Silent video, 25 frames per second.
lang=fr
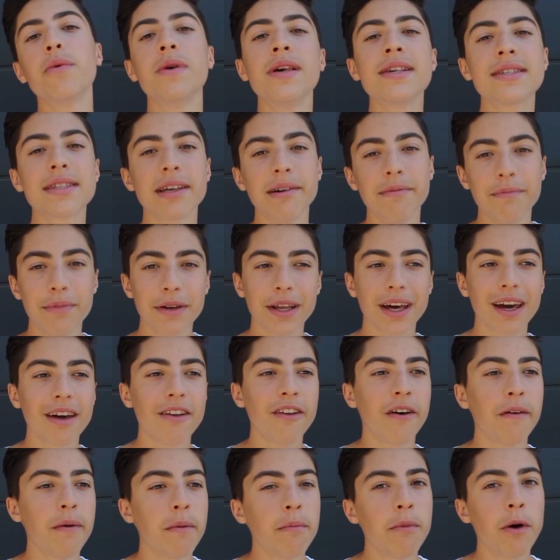Oui, ça me plairait
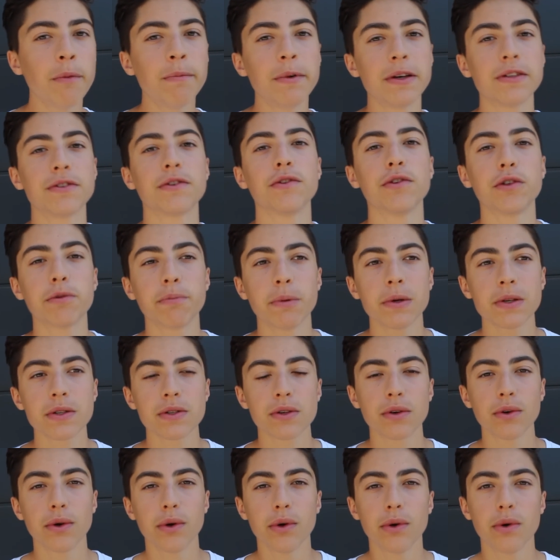énormément parce que je pense
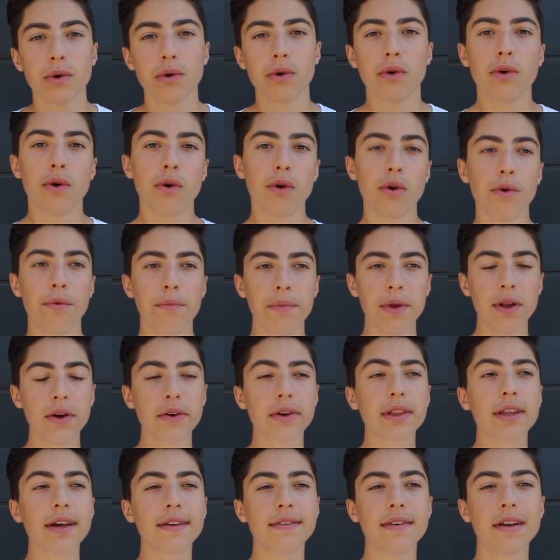que le milieu
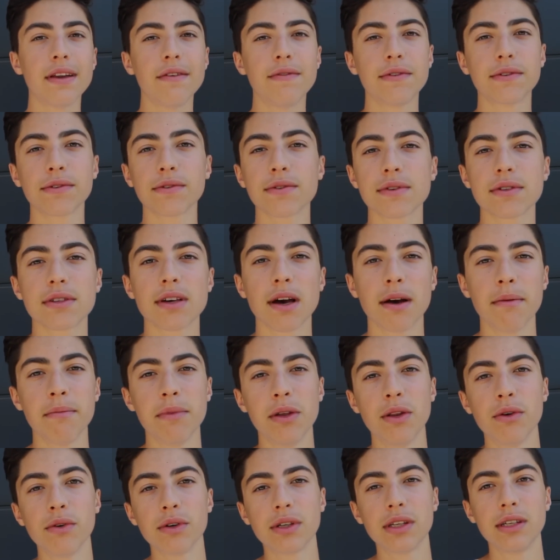de la télévision, c'est un
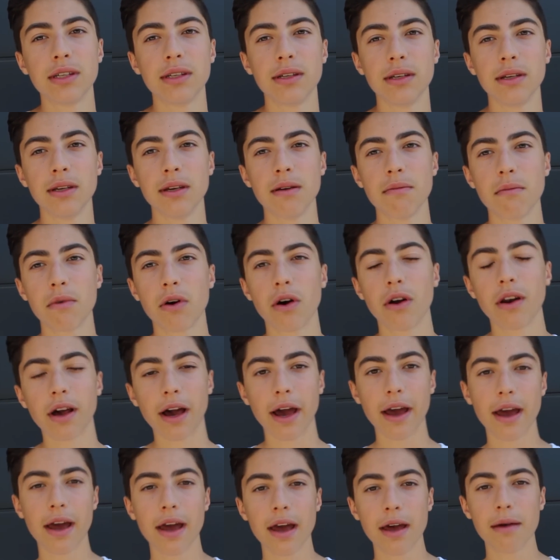milieu qui me
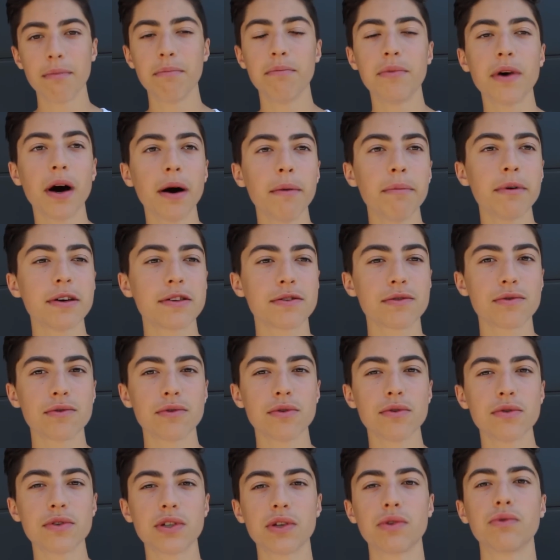collerait bien parce
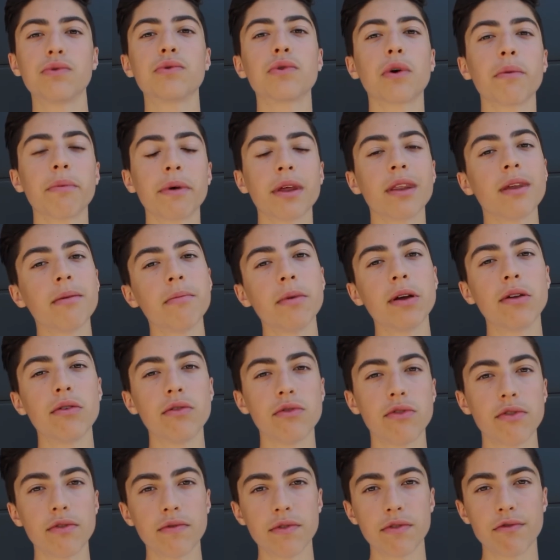que j'ai toujours bien aimé
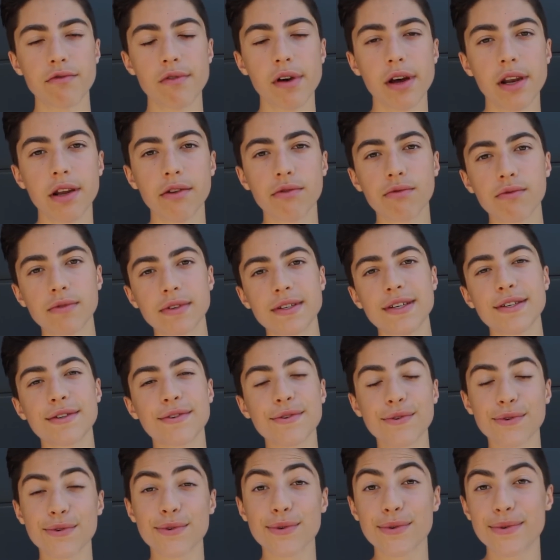l'audiovisuel et tout ce qui
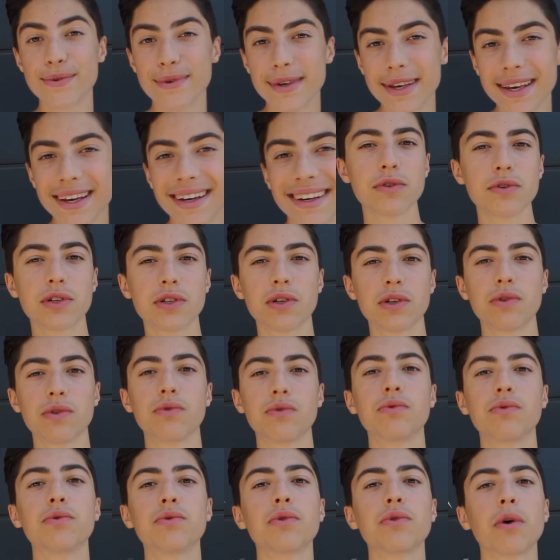s'ensuit. J'ai
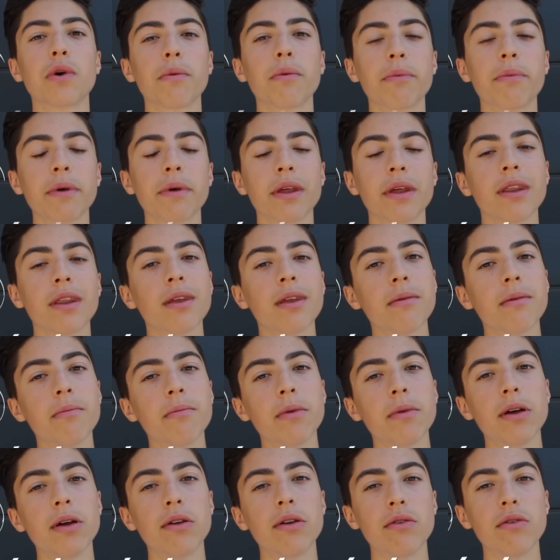toujours bien
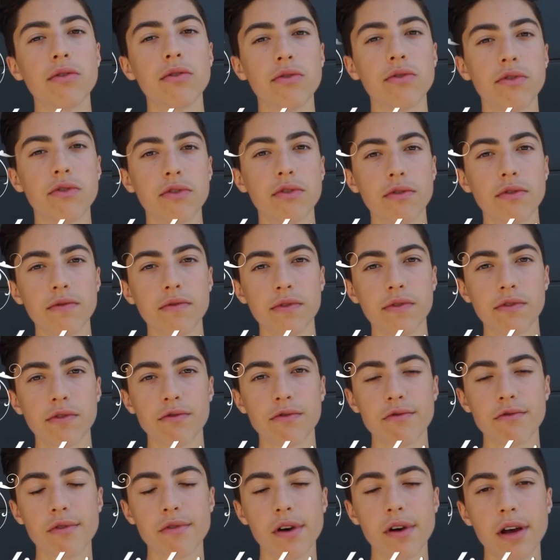aimé
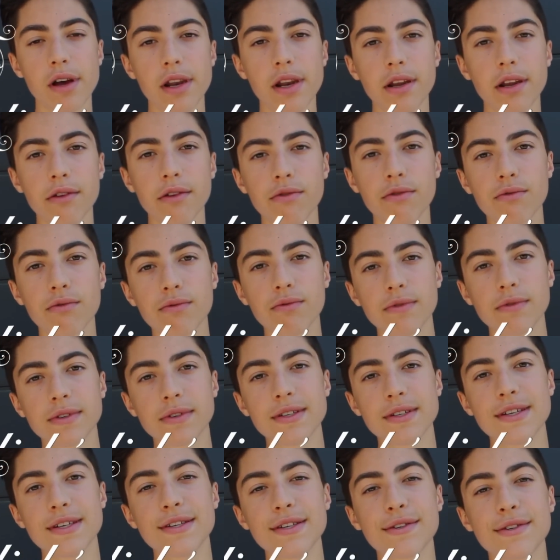l'audiovisuel et tout ce
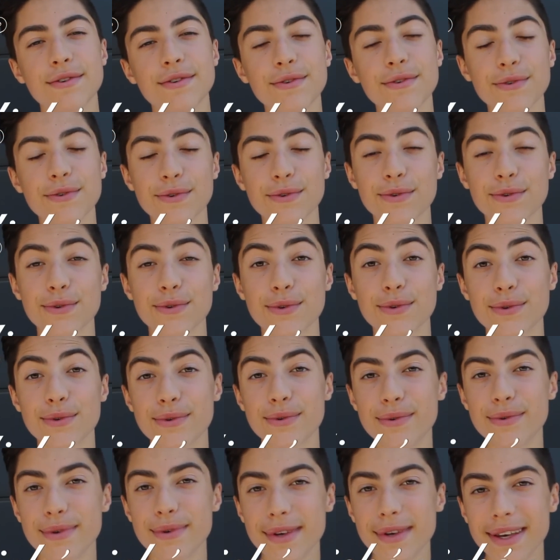qui
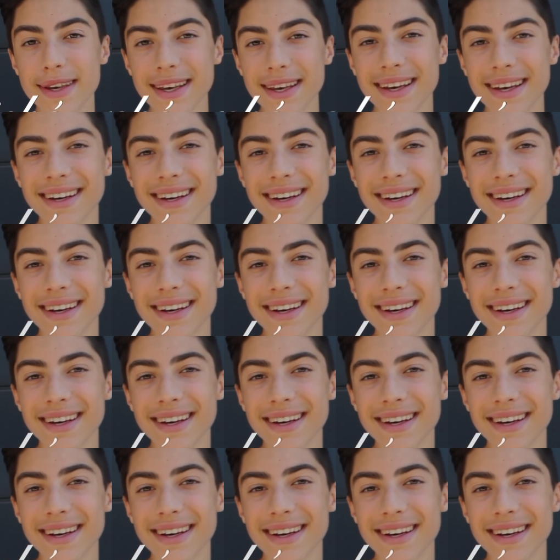s'ensuit.